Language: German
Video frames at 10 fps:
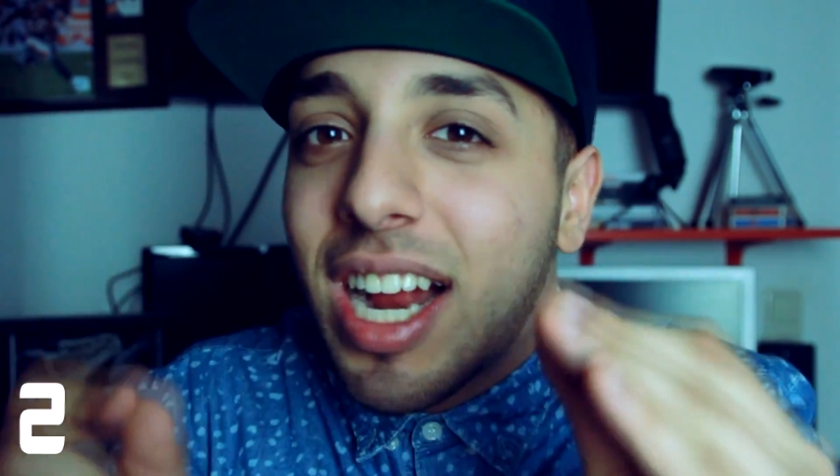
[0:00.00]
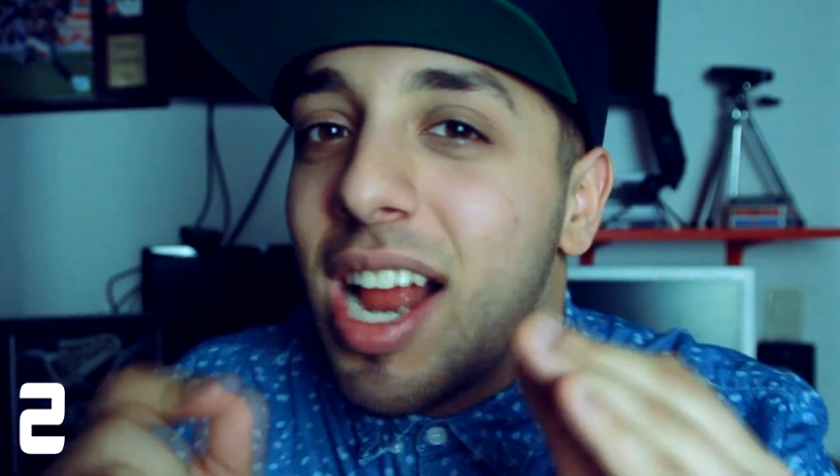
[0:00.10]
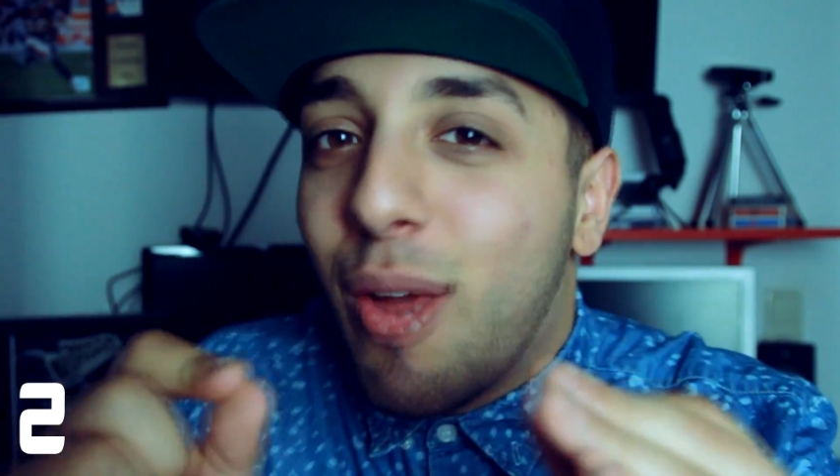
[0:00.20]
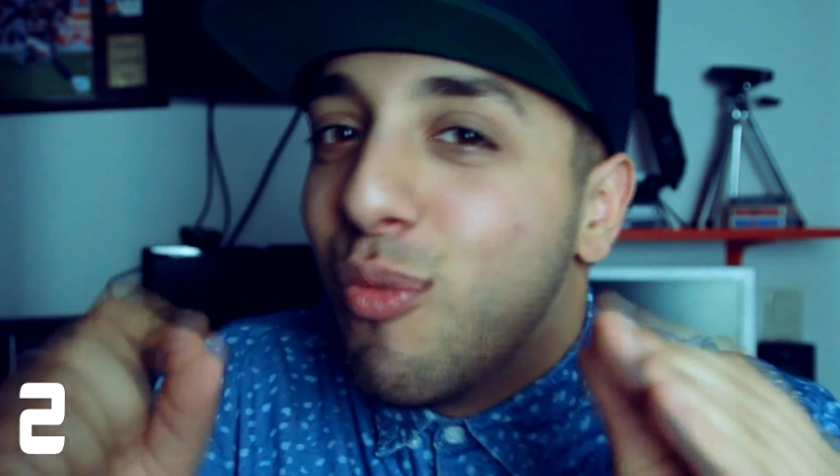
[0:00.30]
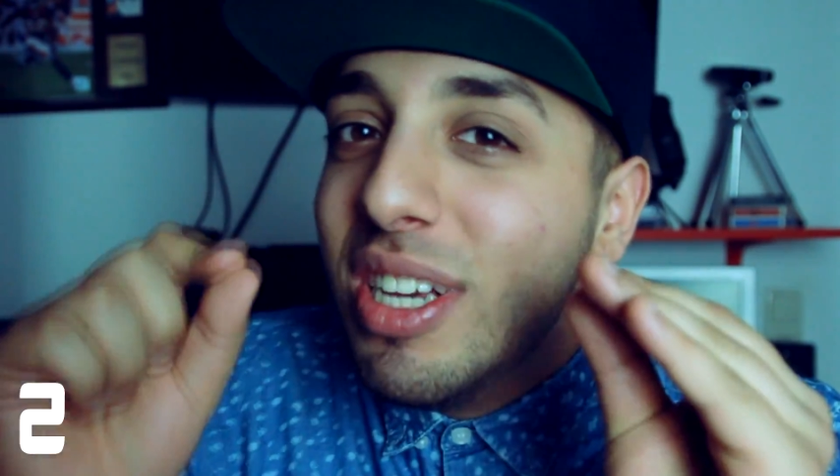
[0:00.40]

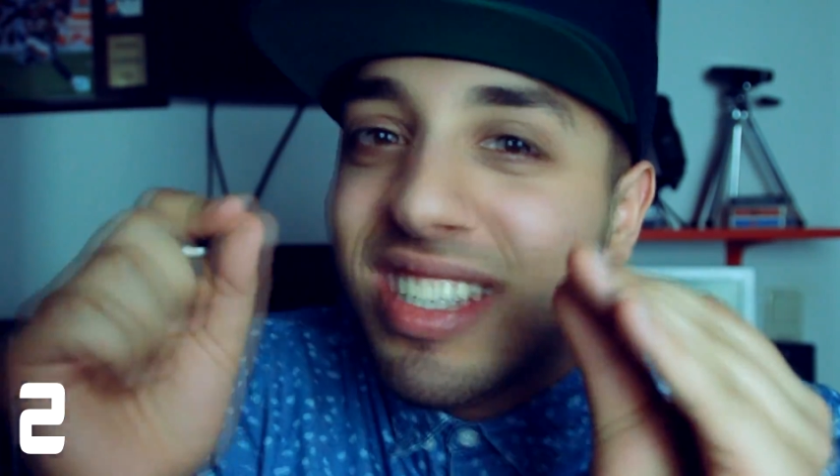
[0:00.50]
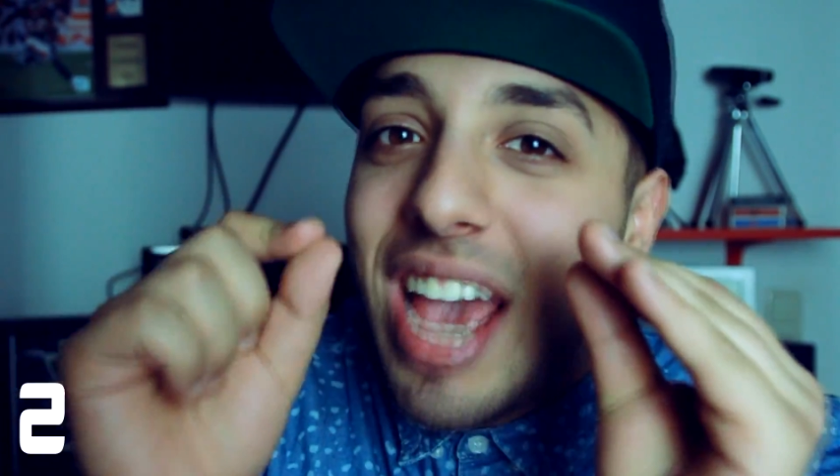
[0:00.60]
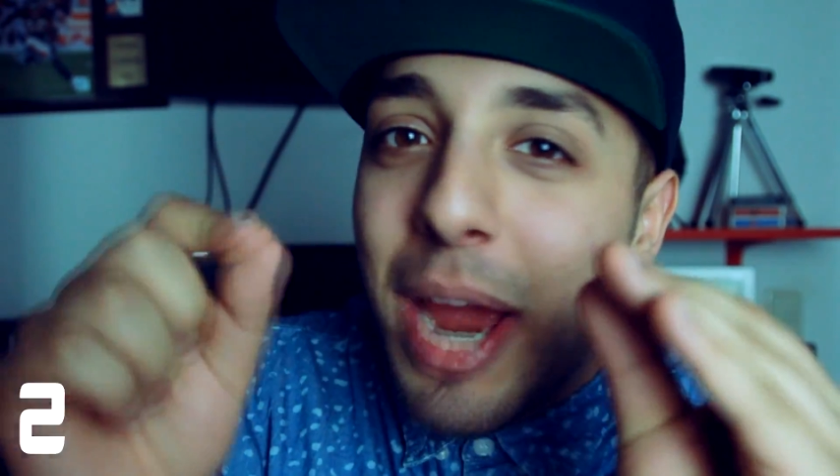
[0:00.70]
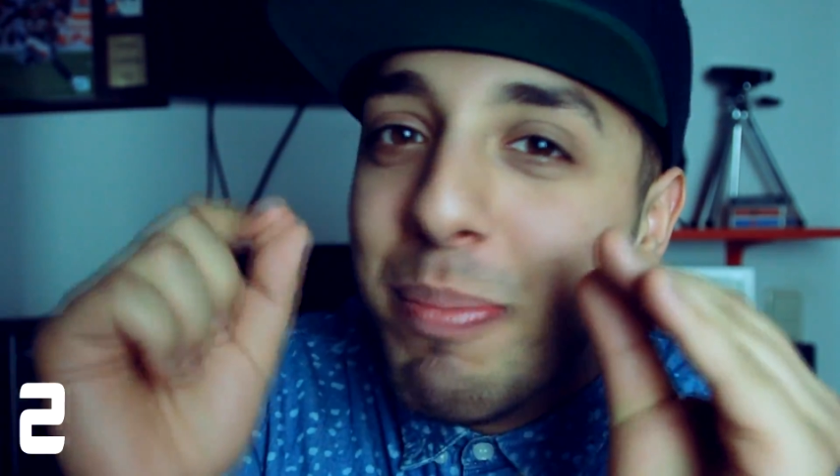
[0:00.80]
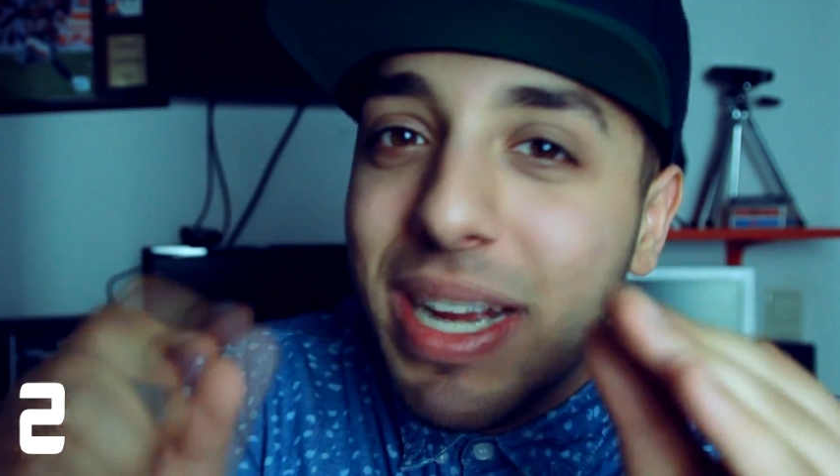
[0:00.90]
erklären, wie sie ein